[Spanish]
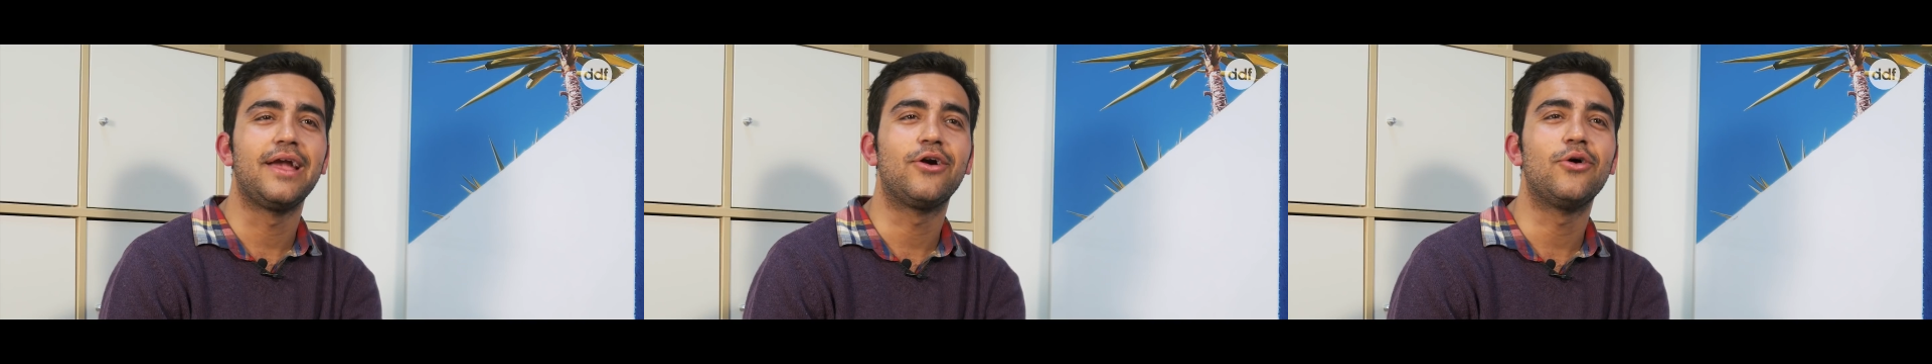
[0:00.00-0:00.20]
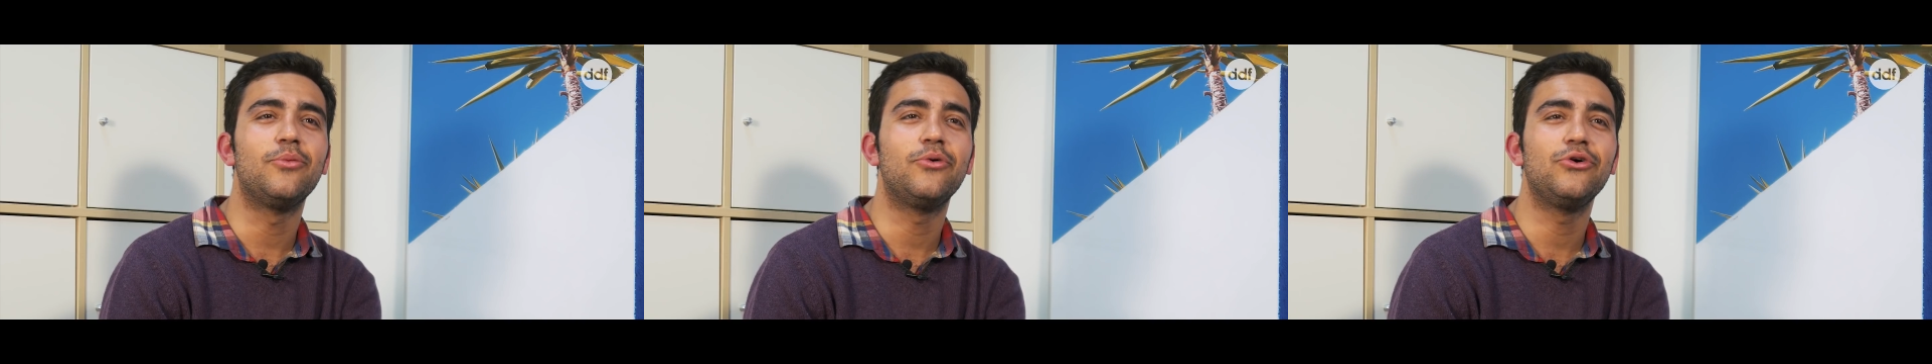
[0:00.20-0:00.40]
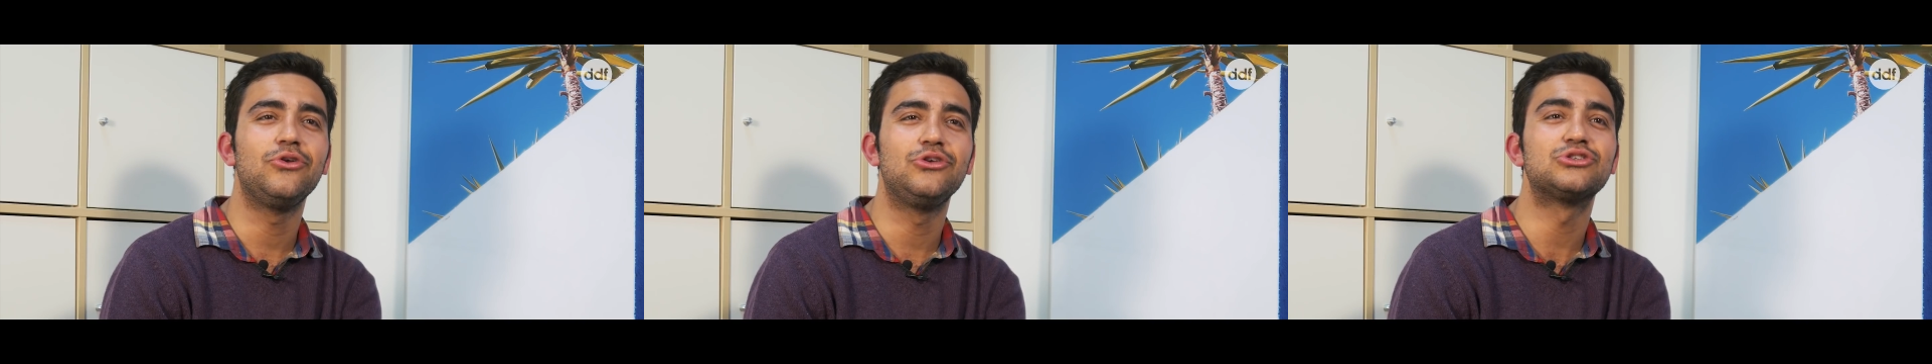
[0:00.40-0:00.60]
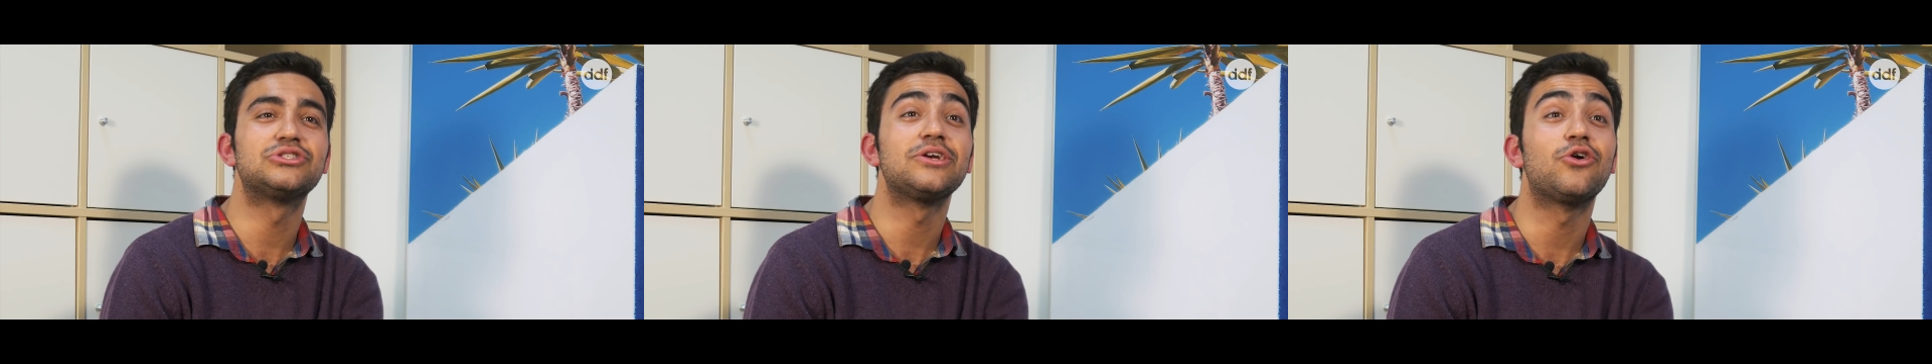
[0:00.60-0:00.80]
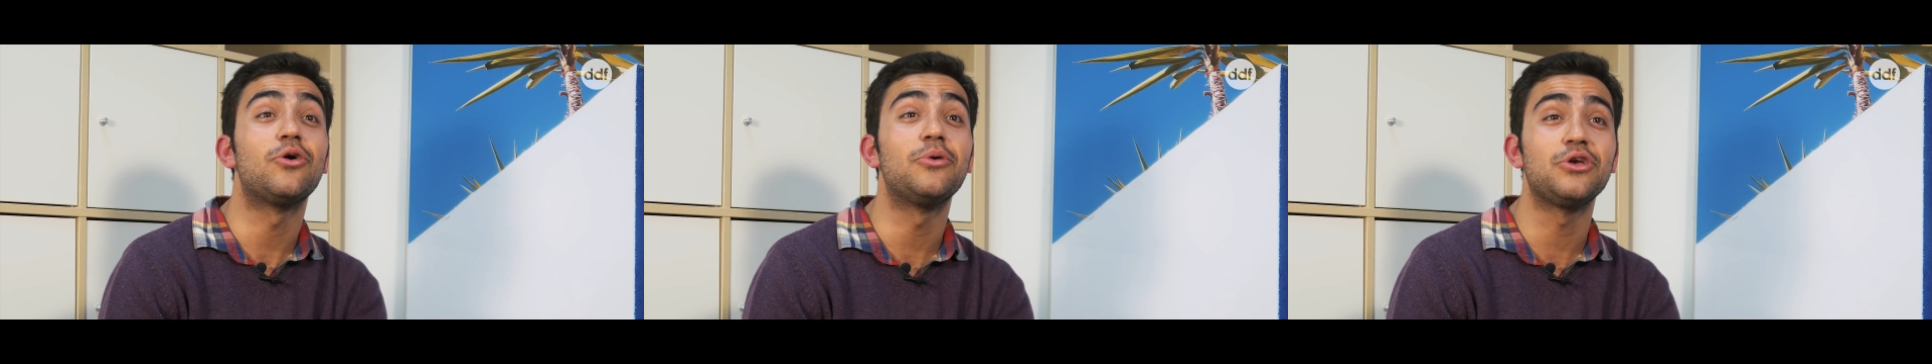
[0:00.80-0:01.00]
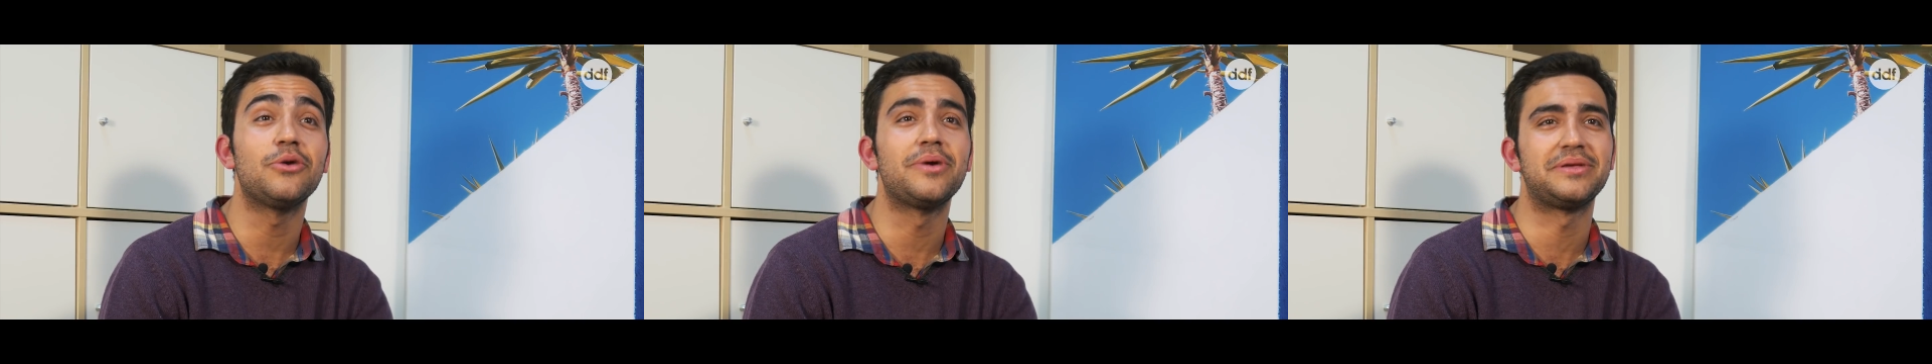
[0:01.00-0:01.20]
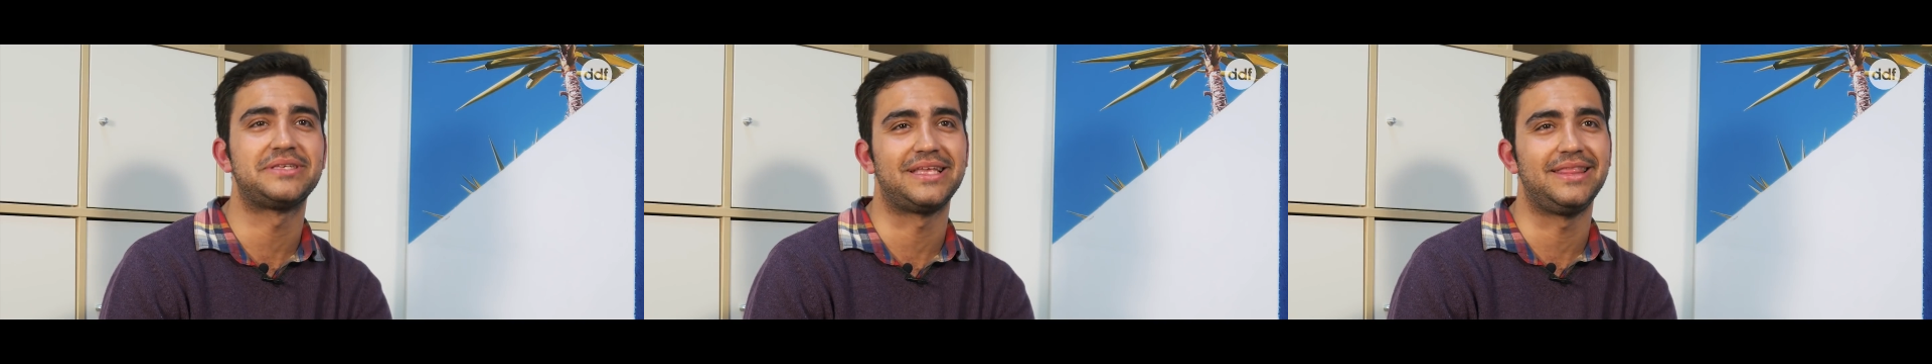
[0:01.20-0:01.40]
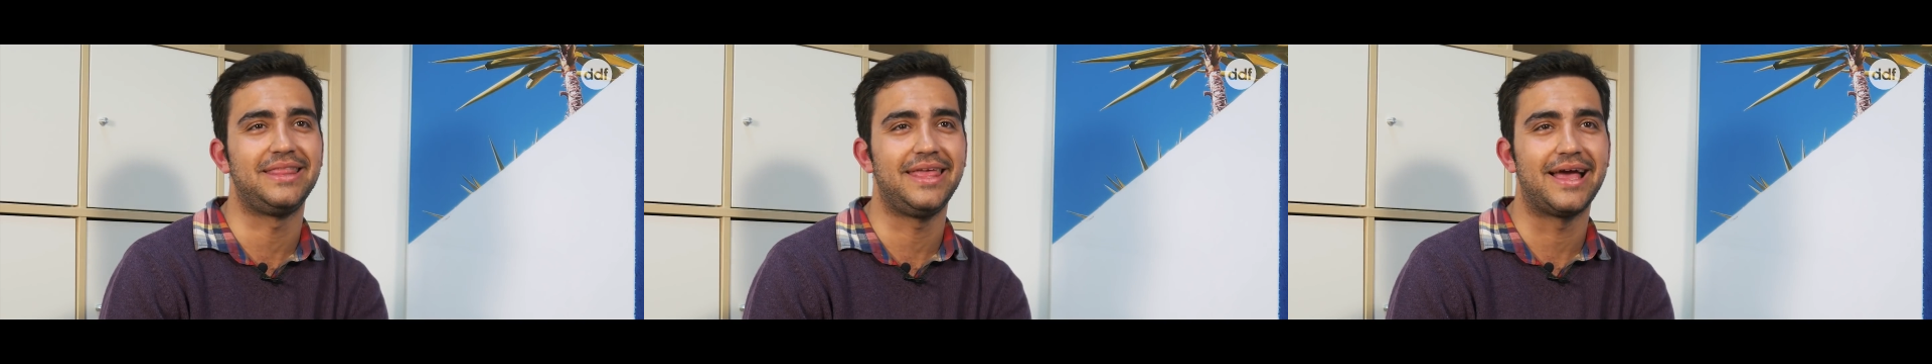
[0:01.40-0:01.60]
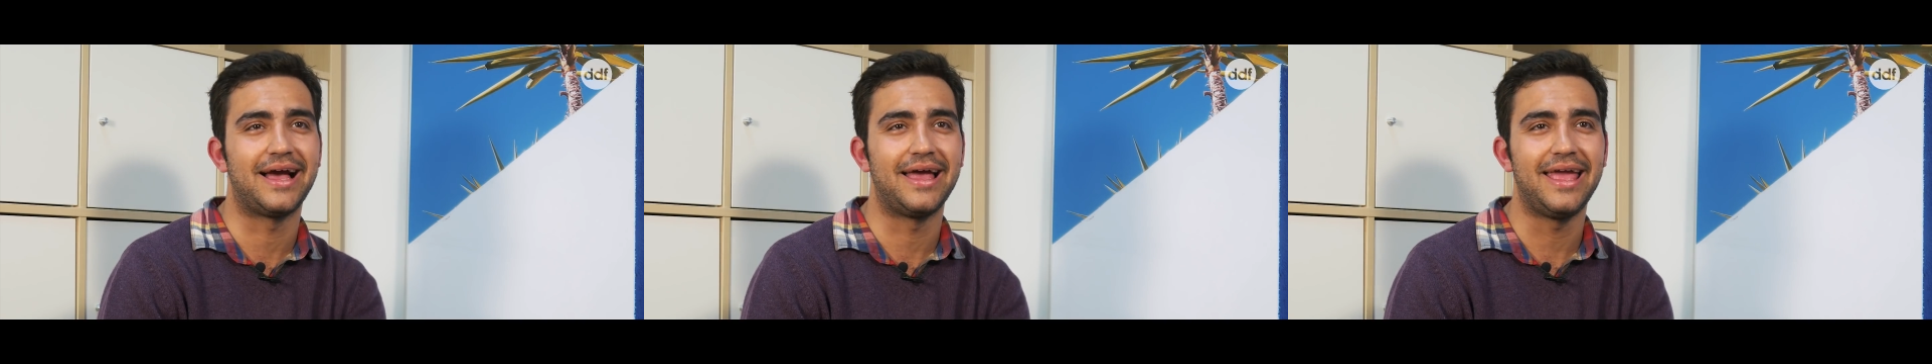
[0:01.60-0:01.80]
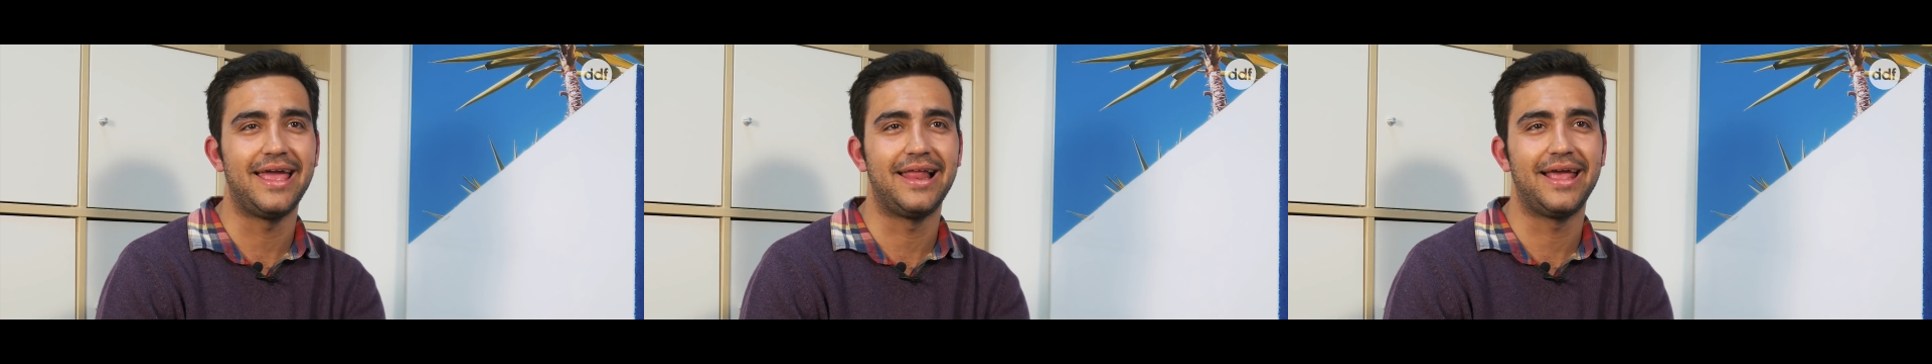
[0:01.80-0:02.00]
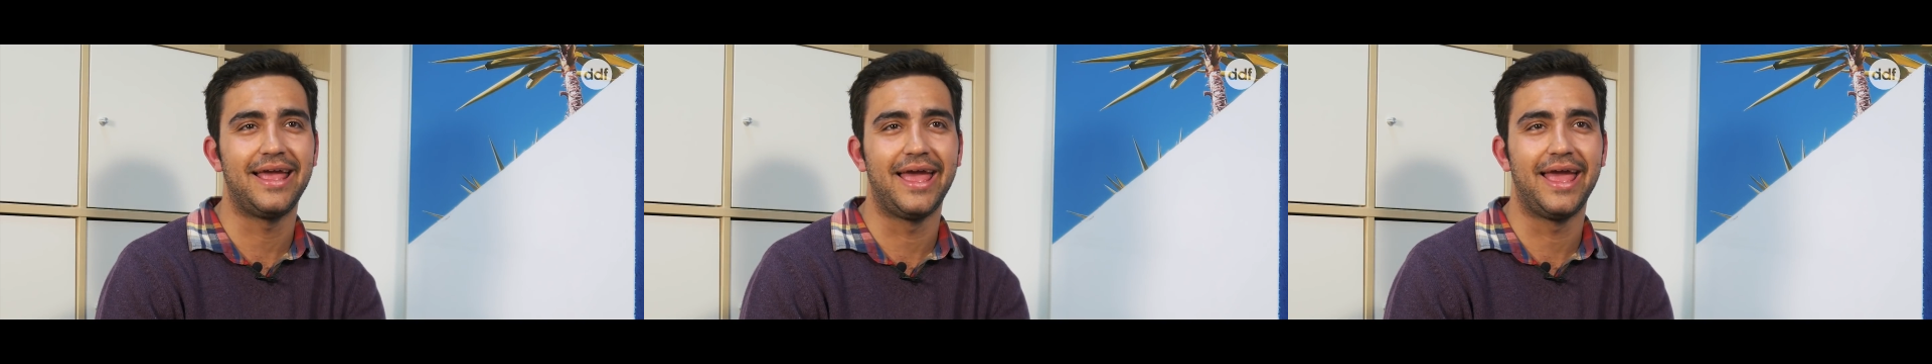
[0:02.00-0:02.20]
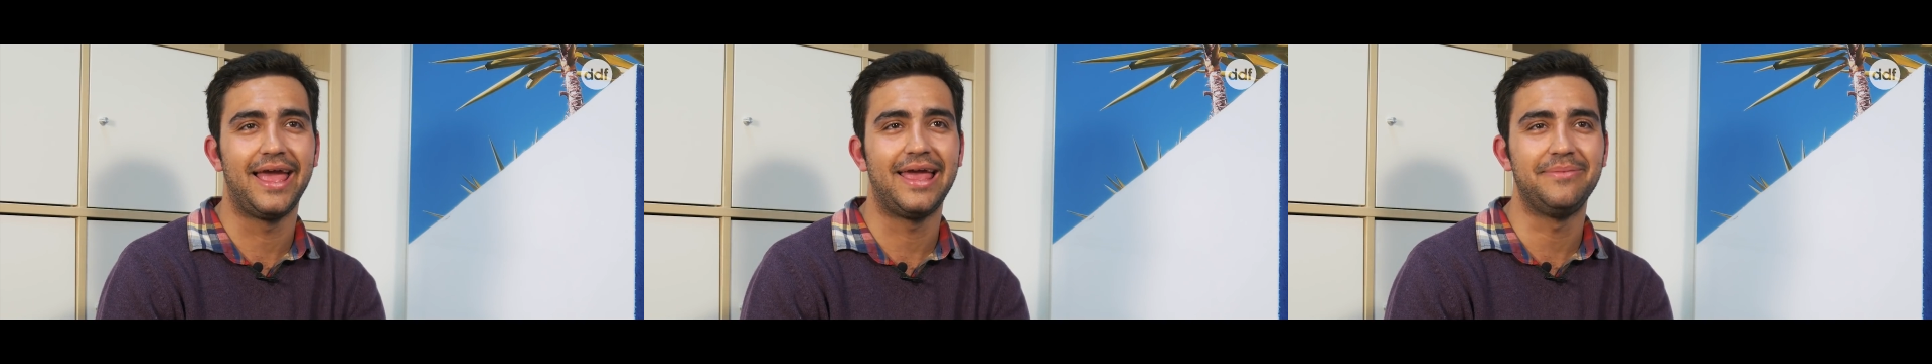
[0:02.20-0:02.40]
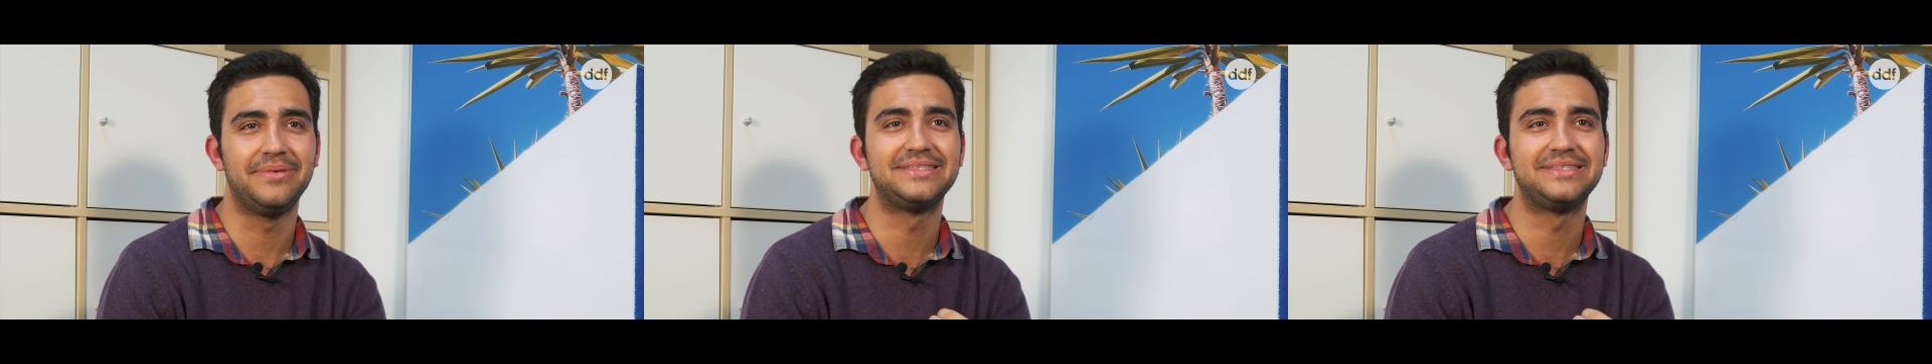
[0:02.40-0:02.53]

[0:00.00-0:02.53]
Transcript: cómo, yo, cómo yo me sentía, eh,